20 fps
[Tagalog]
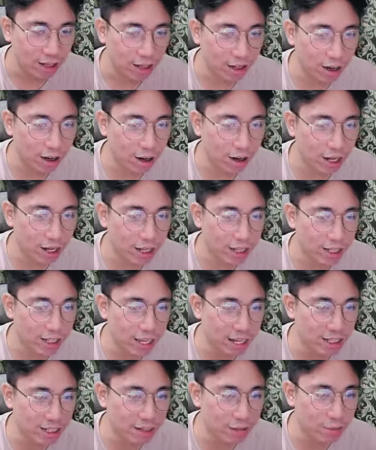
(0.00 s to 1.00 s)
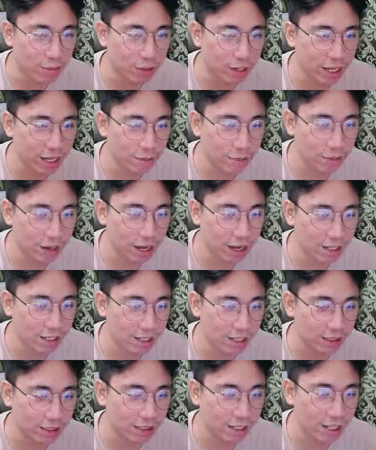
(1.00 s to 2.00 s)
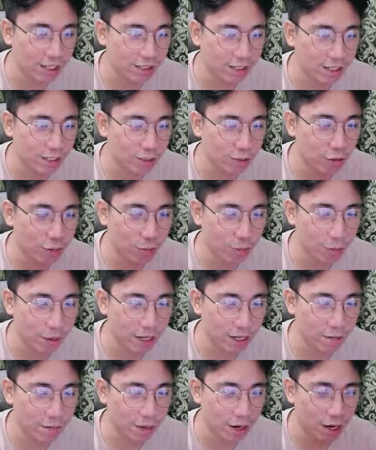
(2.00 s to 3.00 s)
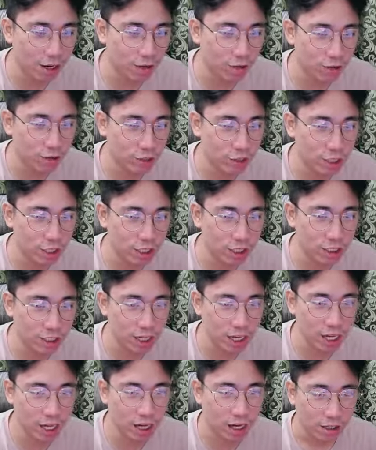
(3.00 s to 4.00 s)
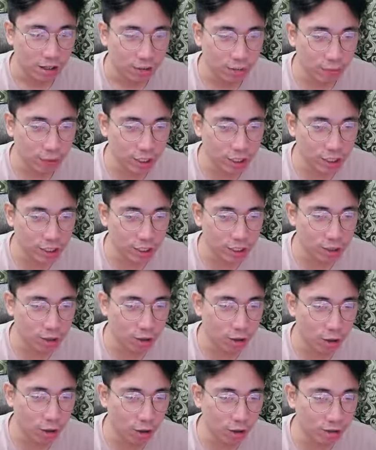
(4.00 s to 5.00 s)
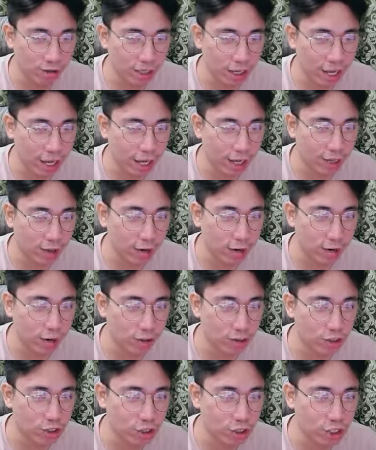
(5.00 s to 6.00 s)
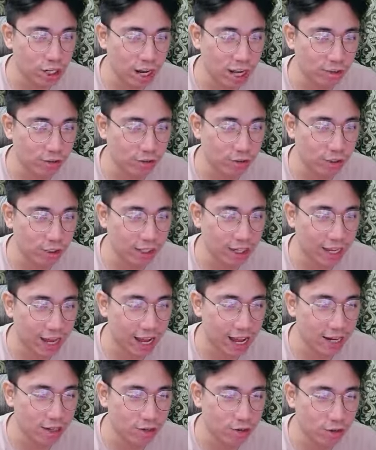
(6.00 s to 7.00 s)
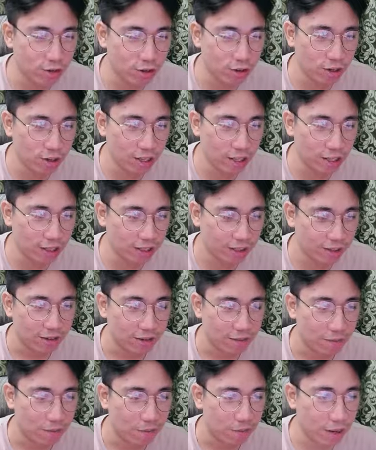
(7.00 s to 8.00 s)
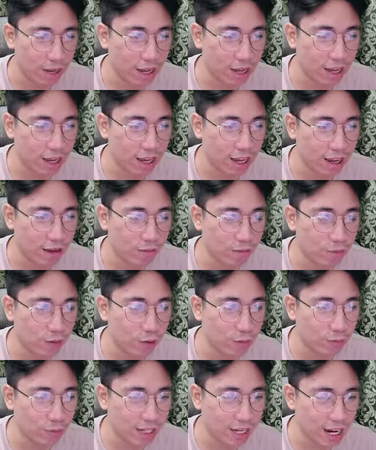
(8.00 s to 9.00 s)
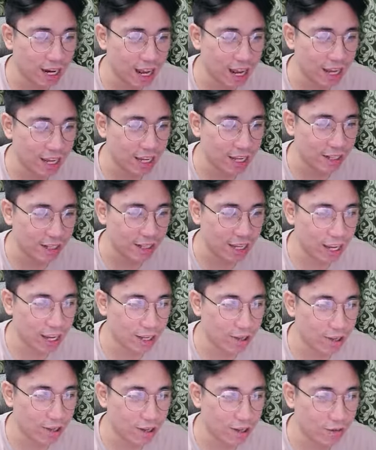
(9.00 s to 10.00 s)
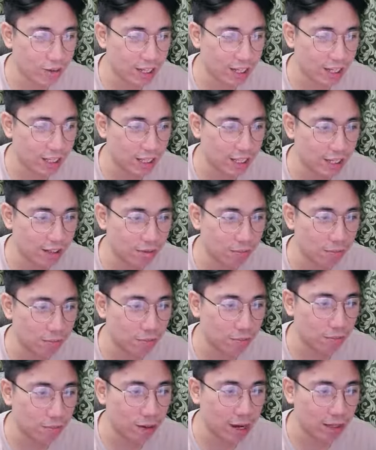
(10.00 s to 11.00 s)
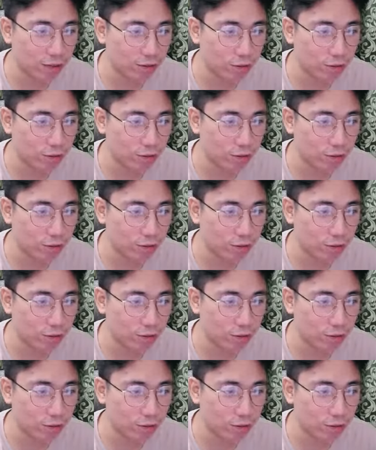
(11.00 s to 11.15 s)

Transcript: Okay, next upgrade, maalak natin yung panibagong skill niya, which is called Echo Shatter Cannon. Bam! From line AoE, naging back